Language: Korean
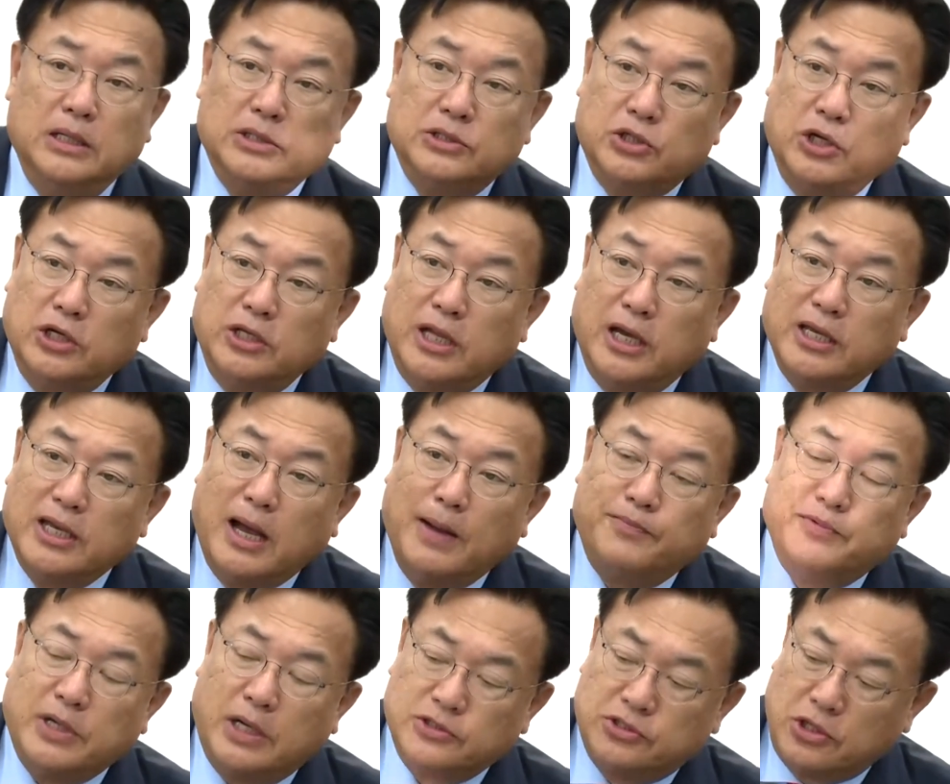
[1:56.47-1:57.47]
저희 당이
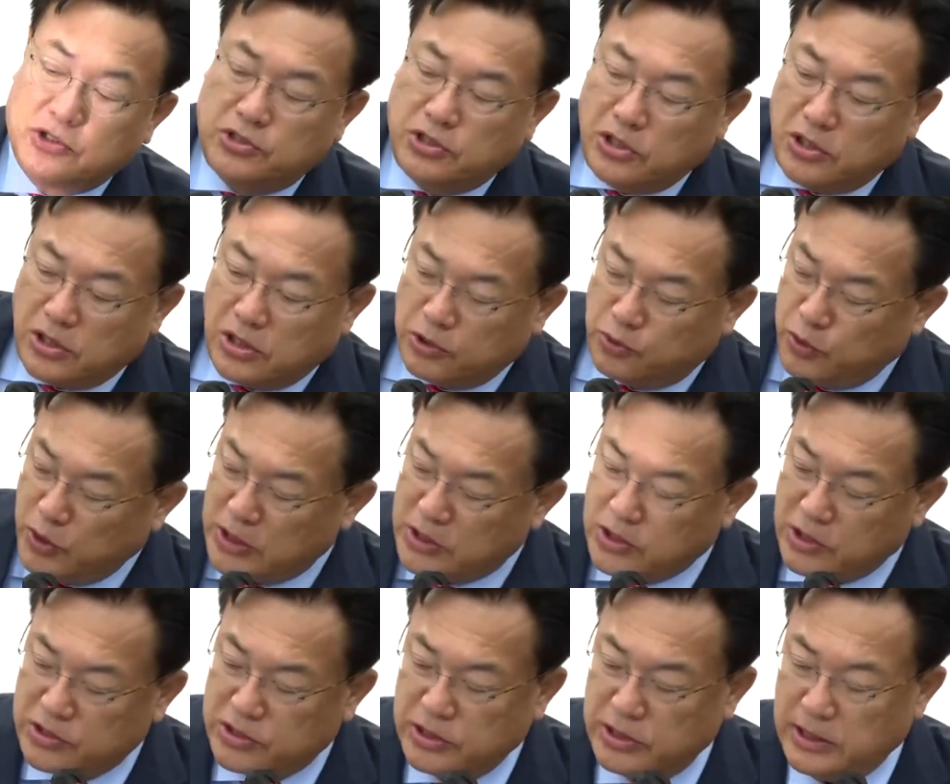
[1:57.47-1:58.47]
앞장서서 뛸
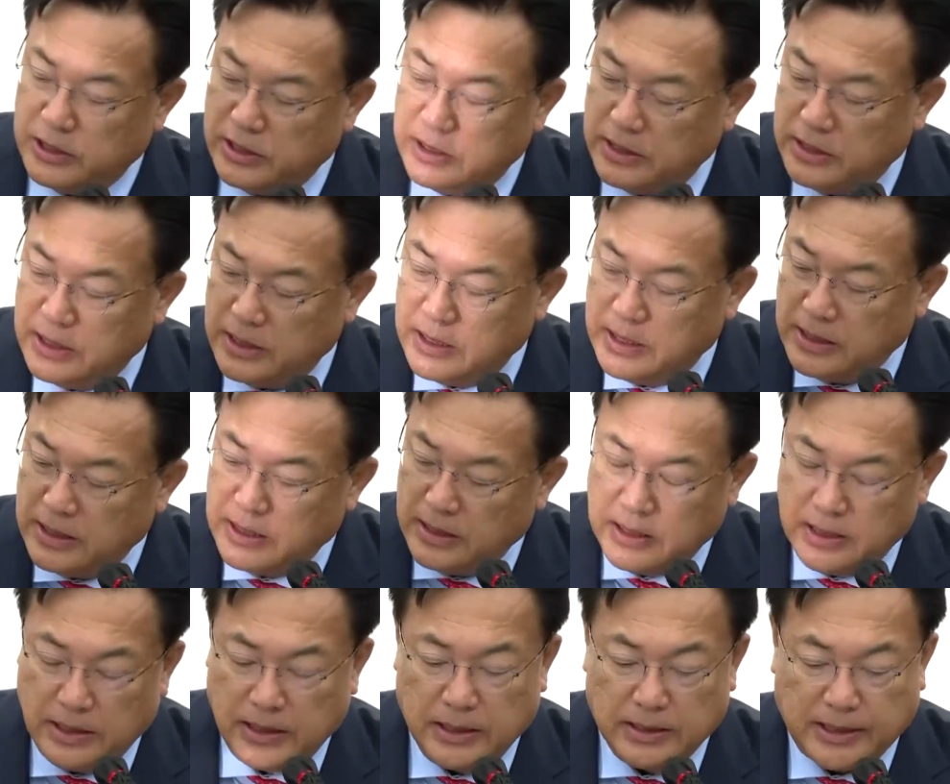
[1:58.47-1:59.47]
것을
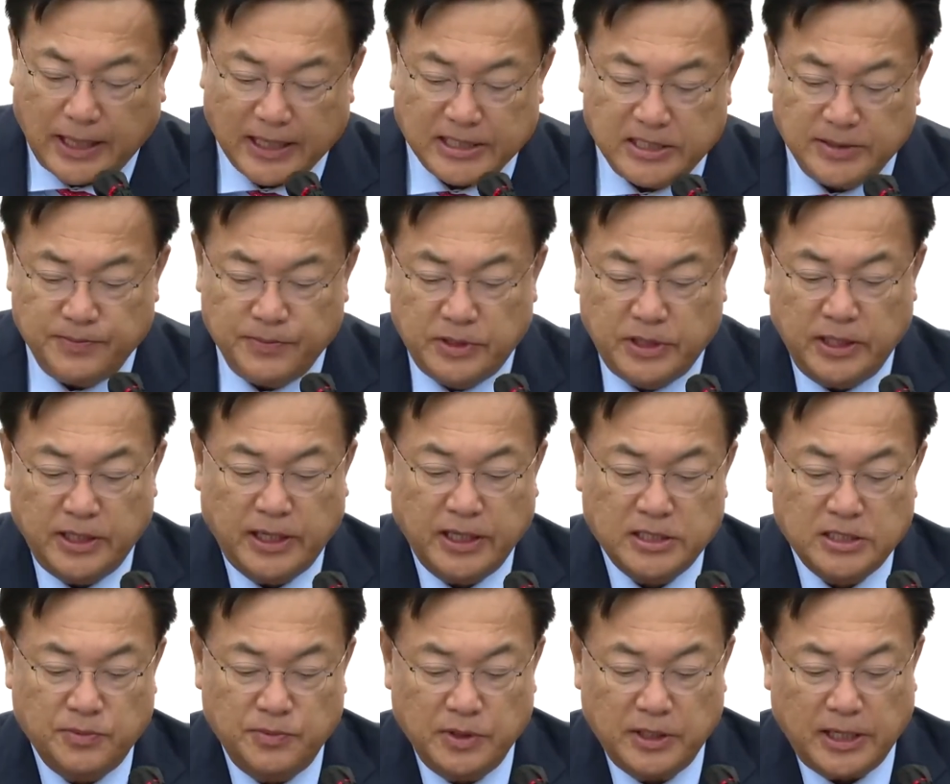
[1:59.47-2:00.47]

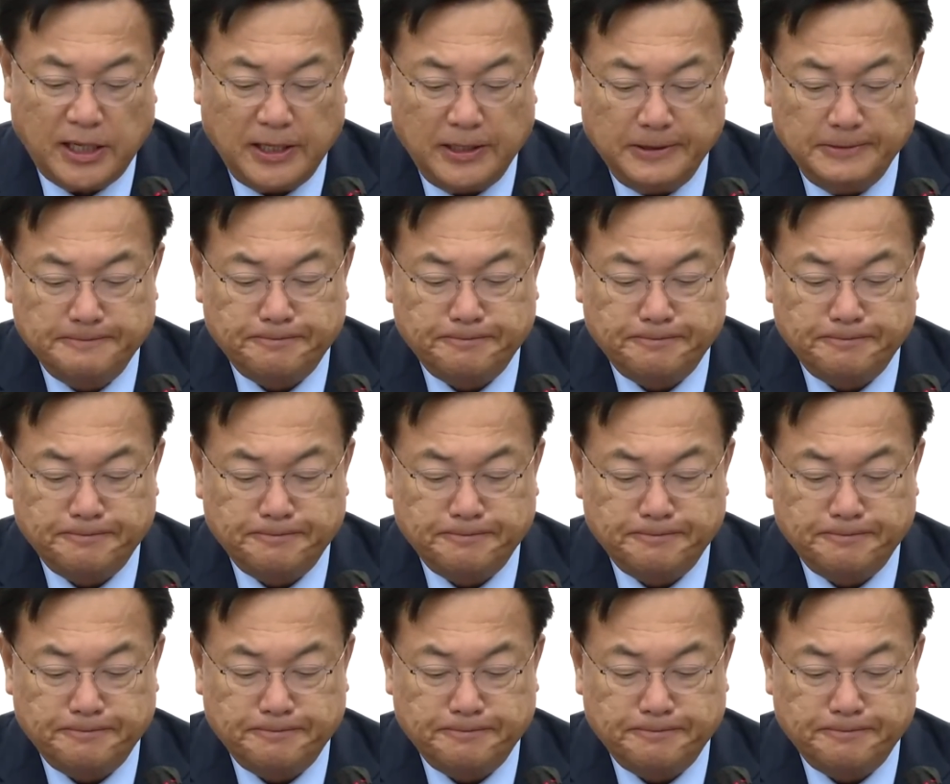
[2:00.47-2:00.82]
다짐드리겠습니다.